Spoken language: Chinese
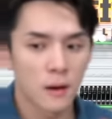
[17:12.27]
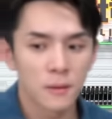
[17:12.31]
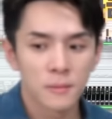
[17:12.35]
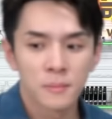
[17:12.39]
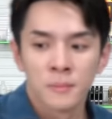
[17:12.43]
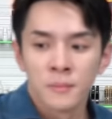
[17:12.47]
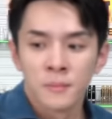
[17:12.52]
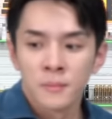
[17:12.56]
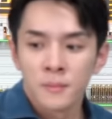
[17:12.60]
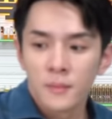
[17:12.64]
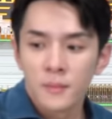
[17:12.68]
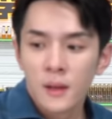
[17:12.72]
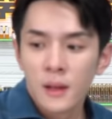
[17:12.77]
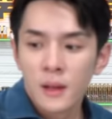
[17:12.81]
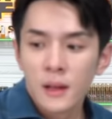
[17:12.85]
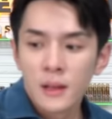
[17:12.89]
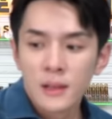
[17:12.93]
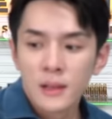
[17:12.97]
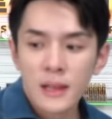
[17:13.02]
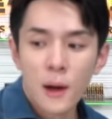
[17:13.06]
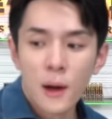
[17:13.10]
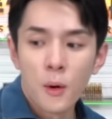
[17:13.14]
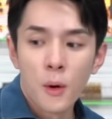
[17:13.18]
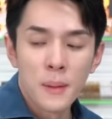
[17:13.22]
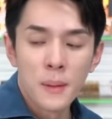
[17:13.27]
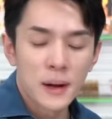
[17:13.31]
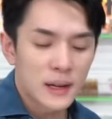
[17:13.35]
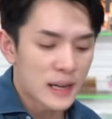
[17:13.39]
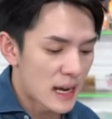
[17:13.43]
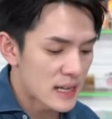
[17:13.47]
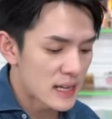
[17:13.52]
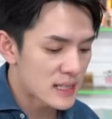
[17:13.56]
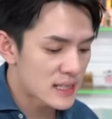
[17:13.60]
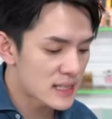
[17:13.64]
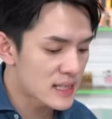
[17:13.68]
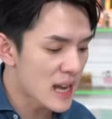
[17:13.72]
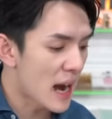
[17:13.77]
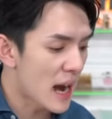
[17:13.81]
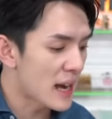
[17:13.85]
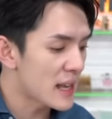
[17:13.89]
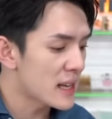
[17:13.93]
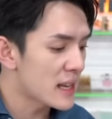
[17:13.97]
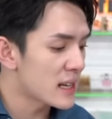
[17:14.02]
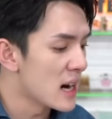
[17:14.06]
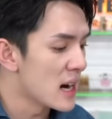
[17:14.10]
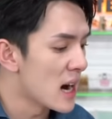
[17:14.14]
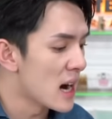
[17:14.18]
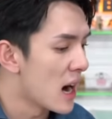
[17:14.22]
好，来我们看
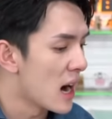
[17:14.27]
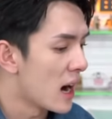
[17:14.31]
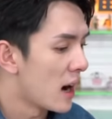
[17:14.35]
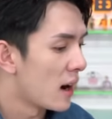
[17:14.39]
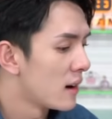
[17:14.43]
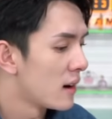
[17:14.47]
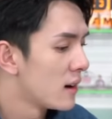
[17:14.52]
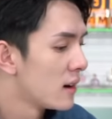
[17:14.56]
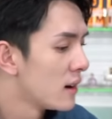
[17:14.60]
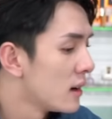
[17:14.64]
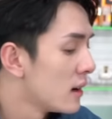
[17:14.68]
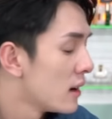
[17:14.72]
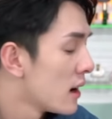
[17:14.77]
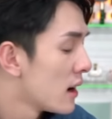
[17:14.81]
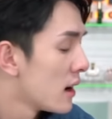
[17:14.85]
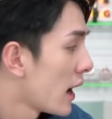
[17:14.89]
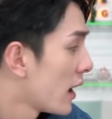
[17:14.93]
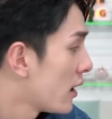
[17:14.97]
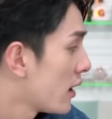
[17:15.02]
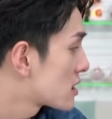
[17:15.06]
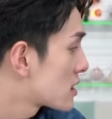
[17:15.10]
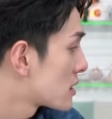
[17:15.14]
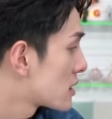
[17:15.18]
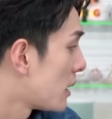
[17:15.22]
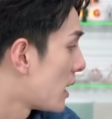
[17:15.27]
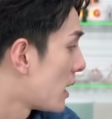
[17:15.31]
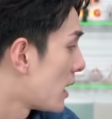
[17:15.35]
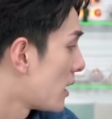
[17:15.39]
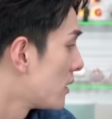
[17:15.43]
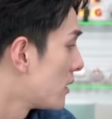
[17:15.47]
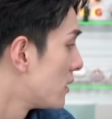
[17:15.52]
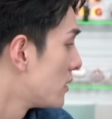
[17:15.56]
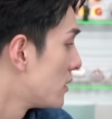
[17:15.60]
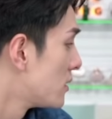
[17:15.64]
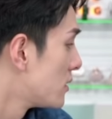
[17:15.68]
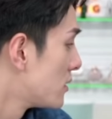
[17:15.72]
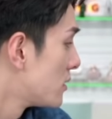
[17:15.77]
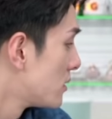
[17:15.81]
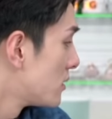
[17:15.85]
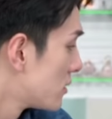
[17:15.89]
下一个，还有什么？